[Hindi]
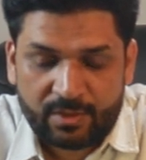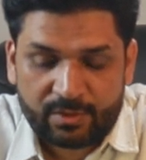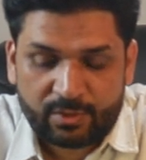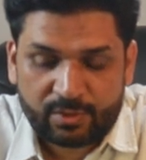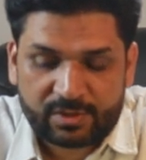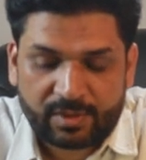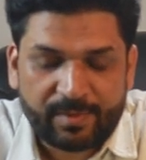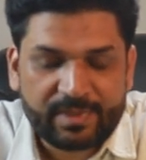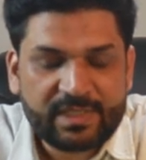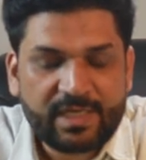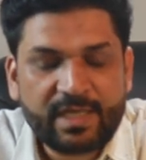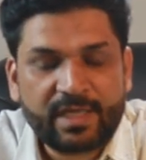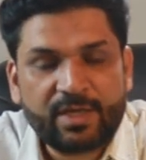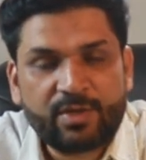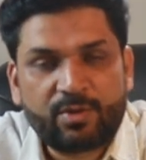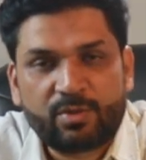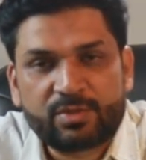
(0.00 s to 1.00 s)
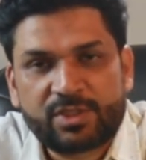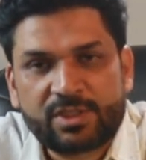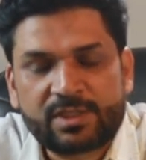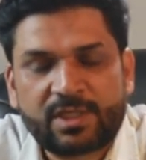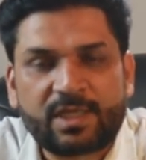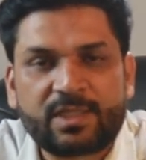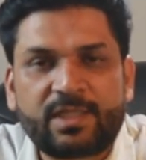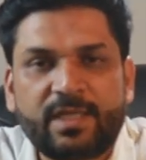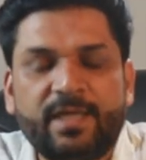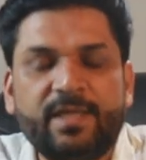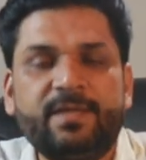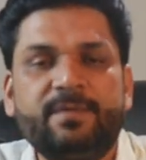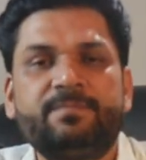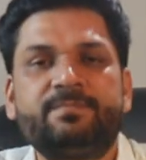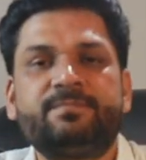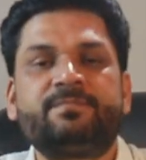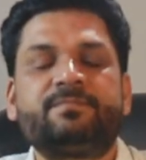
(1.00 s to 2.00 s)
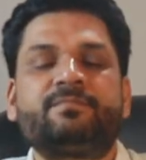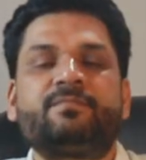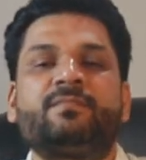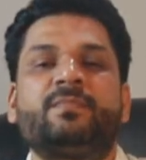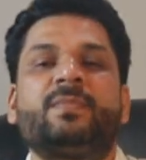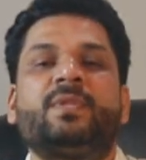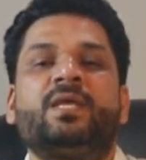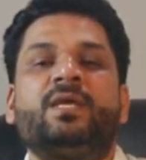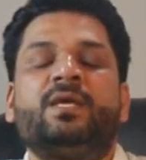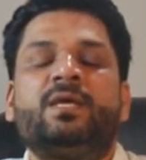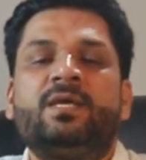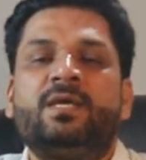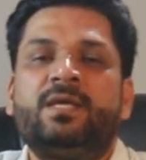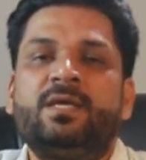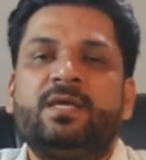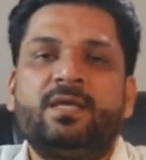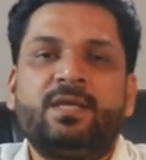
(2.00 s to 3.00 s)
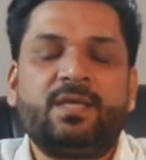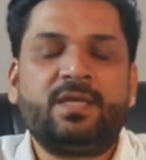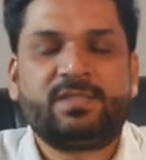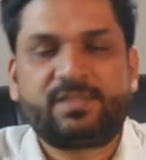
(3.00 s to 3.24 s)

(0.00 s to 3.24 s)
तो समझने की कोशिश करते हैं कि